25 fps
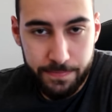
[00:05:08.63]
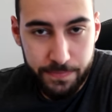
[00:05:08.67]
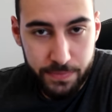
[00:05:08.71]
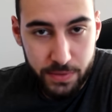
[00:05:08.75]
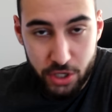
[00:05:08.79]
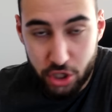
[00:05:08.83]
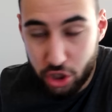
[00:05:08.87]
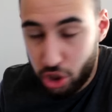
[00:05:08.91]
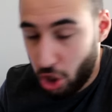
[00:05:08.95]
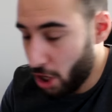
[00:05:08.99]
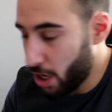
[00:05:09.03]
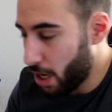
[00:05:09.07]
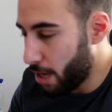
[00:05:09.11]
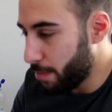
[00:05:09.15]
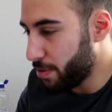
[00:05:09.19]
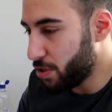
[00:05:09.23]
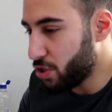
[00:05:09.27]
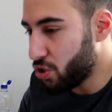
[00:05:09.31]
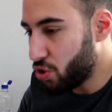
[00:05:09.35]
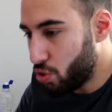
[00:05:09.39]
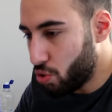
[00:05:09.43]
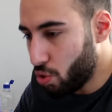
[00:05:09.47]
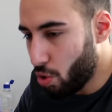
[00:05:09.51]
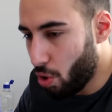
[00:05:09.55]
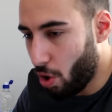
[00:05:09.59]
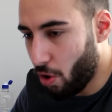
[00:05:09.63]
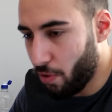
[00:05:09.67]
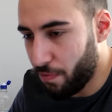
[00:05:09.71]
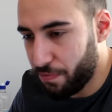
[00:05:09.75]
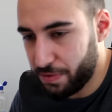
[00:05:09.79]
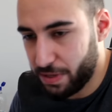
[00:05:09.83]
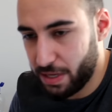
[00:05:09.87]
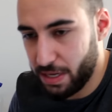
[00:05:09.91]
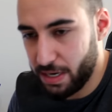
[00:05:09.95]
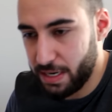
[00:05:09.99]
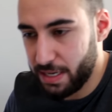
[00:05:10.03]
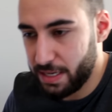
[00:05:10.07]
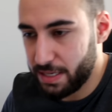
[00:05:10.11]
Die Steuern habe ich so
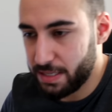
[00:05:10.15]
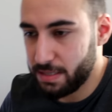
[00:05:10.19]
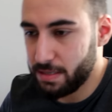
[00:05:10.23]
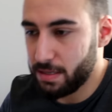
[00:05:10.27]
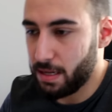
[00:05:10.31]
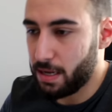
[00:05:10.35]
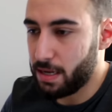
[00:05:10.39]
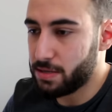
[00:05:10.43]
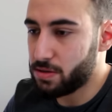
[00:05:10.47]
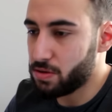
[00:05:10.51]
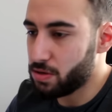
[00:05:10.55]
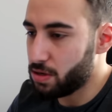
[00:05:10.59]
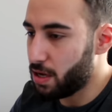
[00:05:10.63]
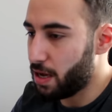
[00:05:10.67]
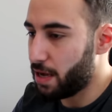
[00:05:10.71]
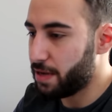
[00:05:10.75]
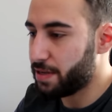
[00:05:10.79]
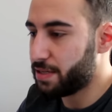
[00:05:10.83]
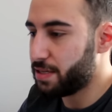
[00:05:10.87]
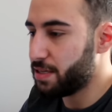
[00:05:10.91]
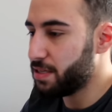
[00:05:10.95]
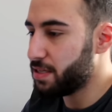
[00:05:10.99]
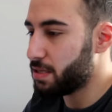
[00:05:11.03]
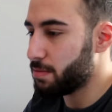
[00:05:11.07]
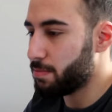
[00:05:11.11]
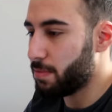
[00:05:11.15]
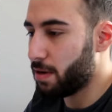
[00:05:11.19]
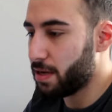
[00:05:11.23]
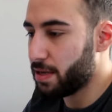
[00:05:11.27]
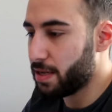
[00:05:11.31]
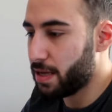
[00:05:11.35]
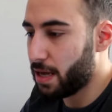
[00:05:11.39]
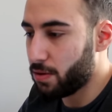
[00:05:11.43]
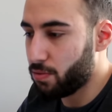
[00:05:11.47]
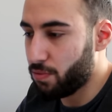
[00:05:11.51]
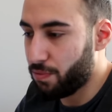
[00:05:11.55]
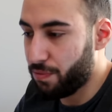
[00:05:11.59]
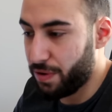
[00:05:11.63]
oft gelesen. Also es hieß immer,
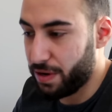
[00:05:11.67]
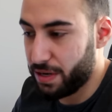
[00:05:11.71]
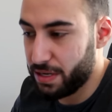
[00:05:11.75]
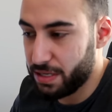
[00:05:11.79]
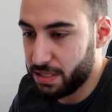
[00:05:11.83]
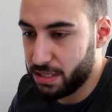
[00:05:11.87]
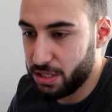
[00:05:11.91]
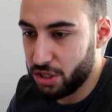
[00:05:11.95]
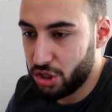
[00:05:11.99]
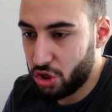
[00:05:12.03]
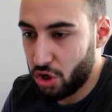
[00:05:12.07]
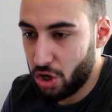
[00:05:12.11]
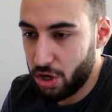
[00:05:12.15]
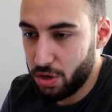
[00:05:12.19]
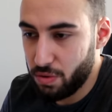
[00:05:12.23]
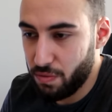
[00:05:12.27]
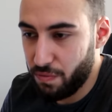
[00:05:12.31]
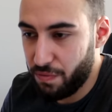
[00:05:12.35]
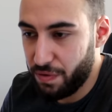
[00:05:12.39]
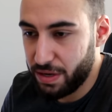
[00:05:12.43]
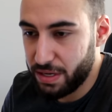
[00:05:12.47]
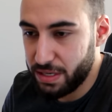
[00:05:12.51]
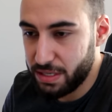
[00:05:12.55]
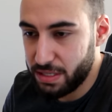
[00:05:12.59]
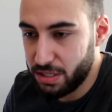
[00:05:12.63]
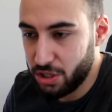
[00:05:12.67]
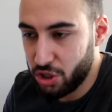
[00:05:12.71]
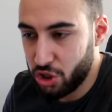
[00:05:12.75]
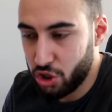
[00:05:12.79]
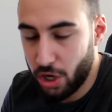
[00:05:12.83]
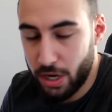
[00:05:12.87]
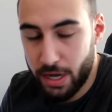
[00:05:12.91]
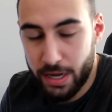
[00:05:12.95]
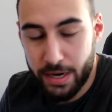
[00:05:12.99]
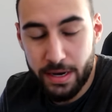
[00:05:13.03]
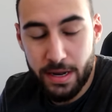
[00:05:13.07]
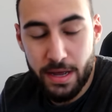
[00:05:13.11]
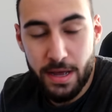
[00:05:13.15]
ja, du vergisst die Steuern, du vergisst die
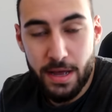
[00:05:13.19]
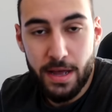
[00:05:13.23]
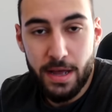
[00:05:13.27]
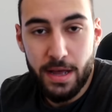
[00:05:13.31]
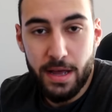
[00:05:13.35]
Steuern.